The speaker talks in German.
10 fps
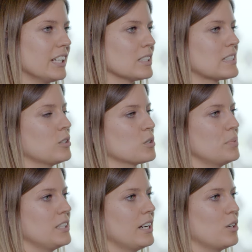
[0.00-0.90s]
dann als
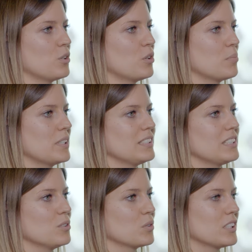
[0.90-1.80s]
Ausbilder auch nochmal die
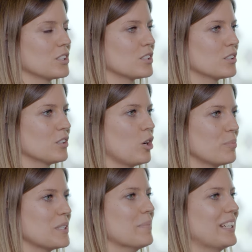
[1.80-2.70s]
theoretische
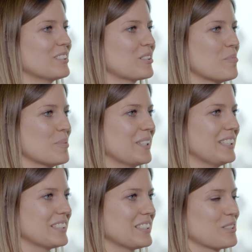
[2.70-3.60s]
optimale
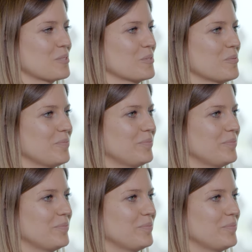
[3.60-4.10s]
Komponente dazu.